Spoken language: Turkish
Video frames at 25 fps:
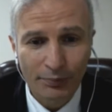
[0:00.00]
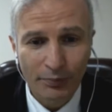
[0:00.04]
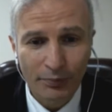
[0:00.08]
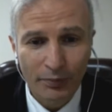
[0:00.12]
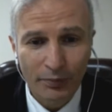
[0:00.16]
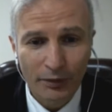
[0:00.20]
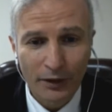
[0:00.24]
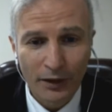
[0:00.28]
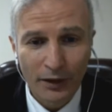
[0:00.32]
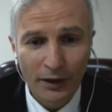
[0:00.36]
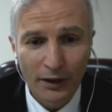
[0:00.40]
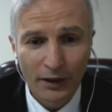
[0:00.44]

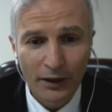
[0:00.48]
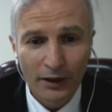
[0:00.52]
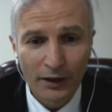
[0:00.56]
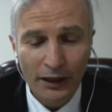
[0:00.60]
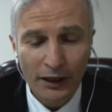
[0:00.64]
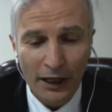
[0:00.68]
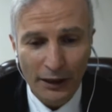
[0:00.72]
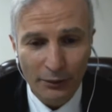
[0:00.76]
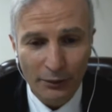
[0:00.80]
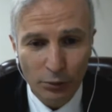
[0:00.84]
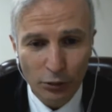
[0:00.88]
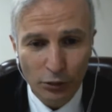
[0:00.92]
Yani bunu
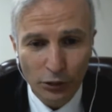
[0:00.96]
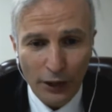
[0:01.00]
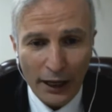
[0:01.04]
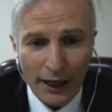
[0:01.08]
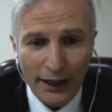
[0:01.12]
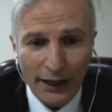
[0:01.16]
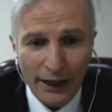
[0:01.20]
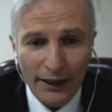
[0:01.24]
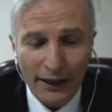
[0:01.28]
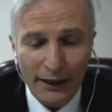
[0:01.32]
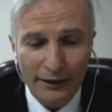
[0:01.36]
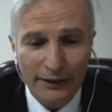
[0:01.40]
her
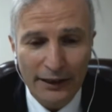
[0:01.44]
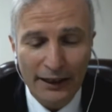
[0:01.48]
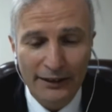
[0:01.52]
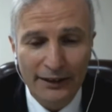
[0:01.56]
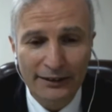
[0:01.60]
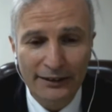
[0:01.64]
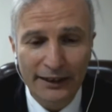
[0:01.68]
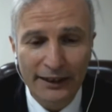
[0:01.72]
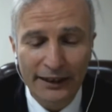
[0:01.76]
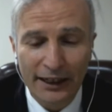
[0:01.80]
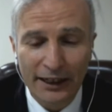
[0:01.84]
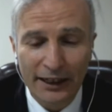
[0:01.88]
neredeyse
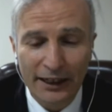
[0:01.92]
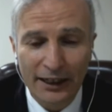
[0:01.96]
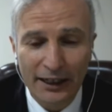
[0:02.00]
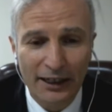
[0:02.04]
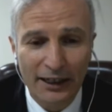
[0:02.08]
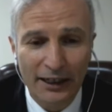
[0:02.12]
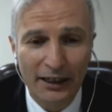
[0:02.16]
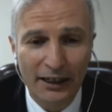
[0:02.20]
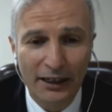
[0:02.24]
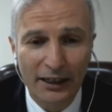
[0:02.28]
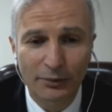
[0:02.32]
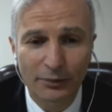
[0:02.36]

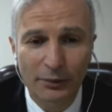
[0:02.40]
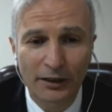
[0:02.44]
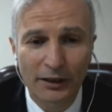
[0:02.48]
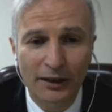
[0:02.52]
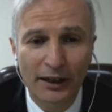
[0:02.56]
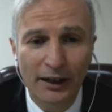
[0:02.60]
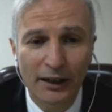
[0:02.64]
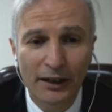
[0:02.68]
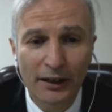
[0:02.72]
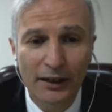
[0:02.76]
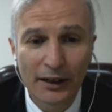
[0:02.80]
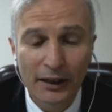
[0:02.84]
yaralanmada
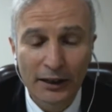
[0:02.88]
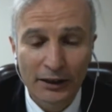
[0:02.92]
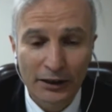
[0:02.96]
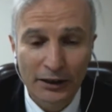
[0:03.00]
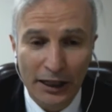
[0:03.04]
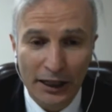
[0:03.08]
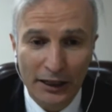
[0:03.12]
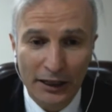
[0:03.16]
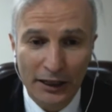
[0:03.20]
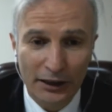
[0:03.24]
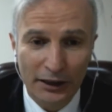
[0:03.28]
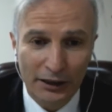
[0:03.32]
yani
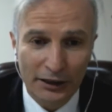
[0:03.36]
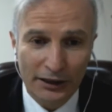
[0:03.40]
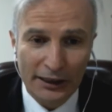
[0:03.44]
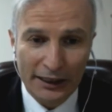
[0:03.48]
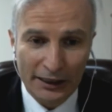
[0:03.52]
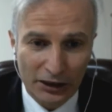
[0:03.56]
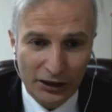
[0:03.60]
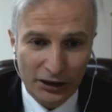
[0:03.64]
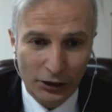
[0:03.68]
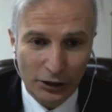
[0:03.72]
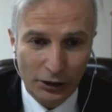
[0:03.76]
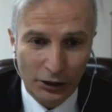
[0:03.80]
gerektiği
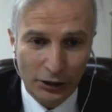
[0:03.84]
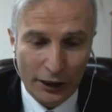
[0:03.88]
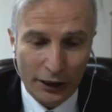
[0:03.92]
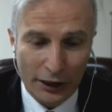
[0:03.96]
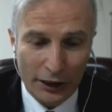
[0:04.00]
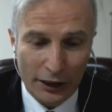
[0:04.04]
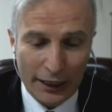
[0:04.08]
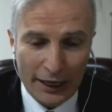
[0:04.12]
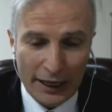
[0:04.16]
eğer daha önce